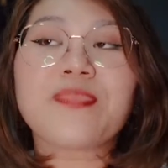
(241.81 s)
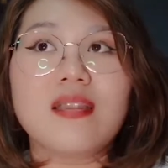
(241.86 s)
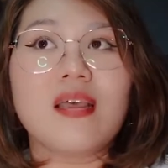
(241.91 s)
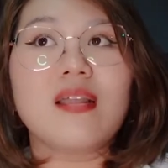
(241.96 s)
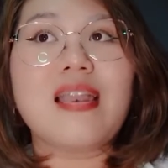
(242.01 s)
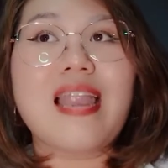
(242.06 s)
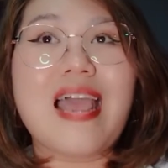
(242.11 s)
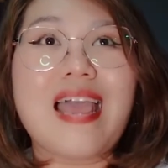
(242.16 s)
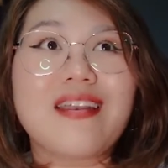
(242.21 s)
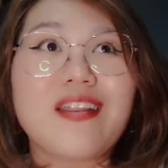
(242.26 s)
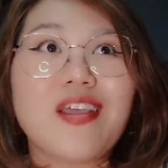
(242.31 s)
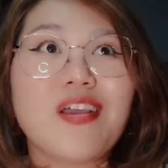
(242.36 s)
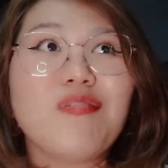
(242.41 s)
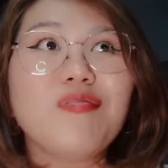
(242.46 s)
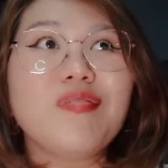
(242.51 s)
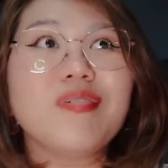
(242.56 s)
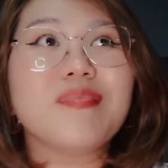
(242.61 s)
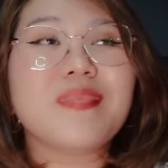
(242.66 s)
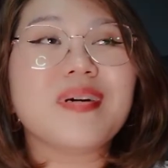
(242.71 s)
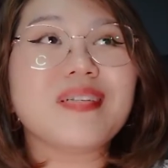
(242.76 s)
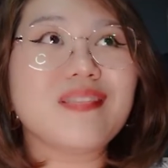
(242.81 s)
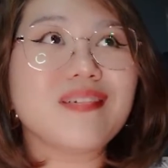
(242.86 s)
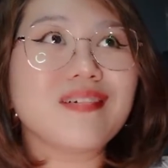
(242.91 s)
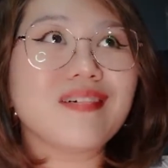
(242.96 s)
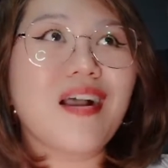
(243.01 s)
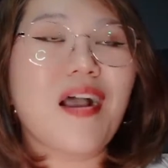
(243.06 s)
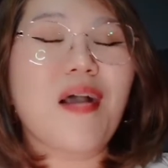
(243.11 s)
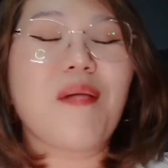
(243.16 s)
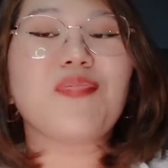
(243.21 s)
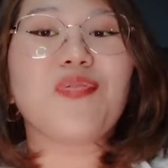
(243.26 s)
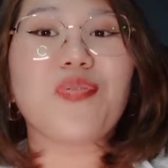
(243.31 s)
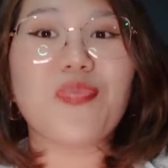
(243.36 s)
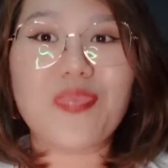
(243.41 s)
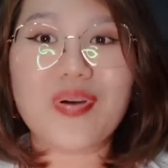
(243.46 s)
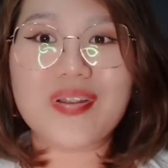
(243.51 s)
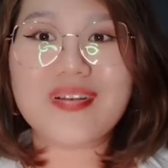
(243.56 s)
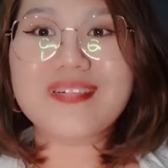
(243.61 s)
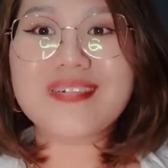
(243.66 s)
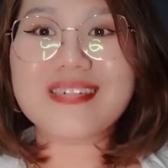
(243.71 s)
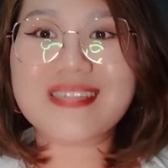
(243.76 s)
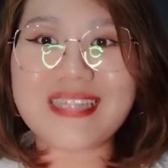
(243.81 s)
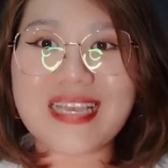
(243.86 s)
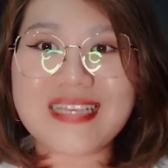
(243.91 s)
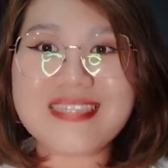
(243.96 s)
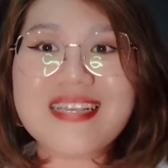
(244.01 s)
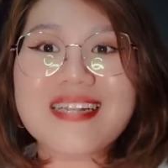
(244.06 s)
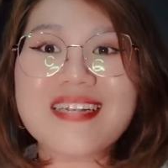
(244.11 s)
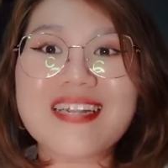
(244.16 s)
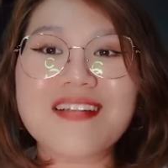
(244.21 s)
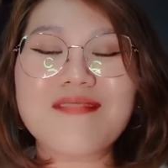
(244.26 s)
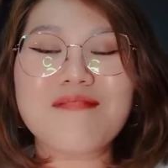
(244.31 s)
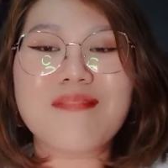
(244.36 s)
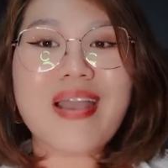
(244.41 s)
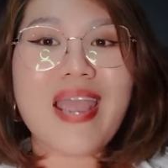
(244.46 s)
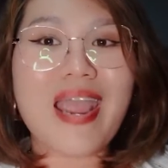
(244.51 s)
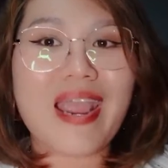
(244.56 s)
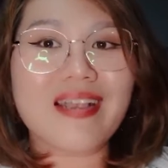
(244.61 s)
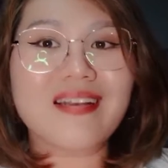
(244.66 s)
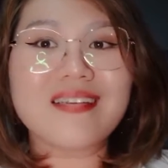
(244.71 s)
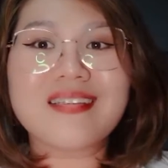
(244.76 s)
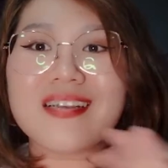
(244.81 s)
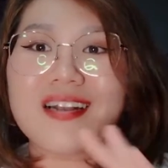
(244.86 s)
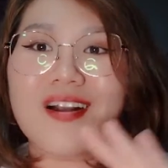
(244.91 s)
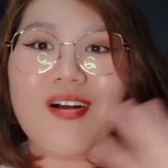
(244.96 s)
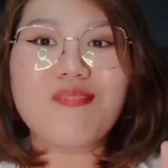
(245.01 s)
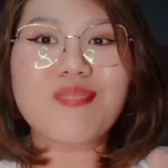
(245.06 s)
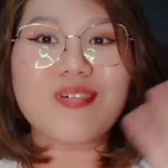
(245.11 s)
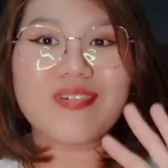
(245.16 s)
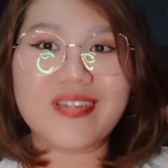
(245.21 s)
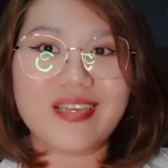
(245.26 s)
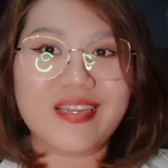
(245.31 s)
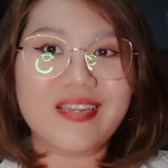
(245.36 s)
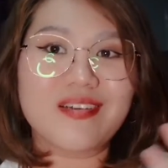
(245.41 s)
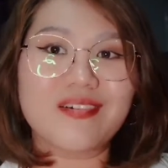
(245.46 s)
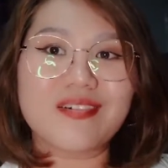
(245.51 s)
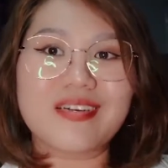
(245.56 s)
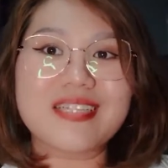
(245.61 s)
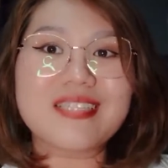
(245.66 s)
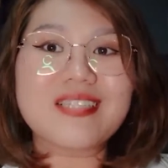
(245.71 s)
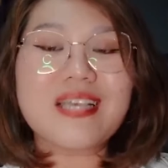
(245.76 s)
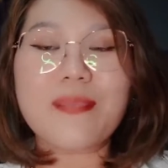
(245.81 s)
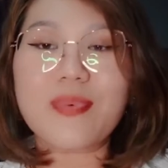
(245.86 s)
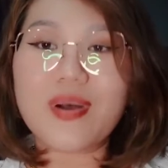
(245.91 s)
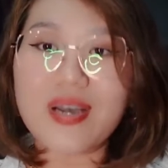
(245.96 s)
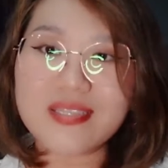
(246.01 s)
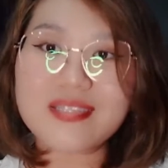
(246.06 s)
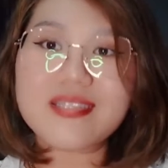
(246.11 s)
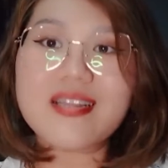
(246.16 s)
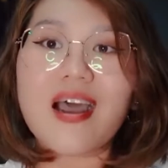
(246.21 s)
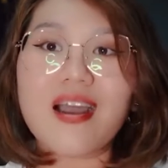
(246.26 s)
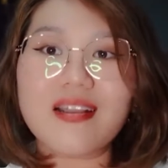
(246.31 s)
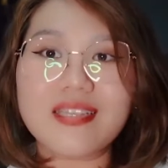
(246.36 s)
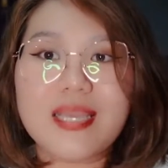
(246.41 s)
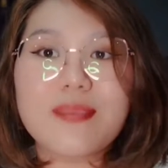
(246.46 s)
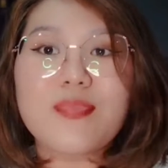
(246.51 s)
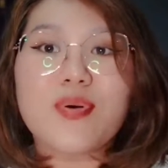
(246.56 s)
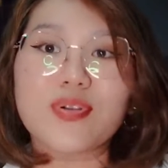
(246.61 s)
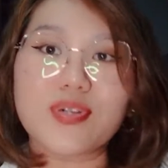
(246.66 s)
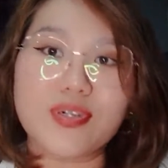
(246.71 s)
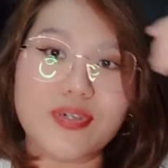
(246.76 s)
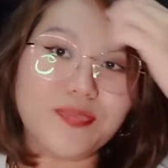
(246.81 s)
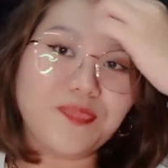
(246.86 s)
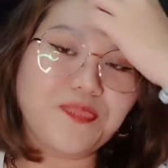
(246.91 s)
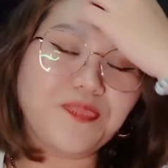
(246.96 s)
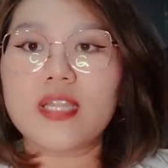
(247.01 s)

Nên là nếu như mà trường hợp tụi mình tay sách nách mang á, thì không có đi được cái xe bus đó nha mọi người.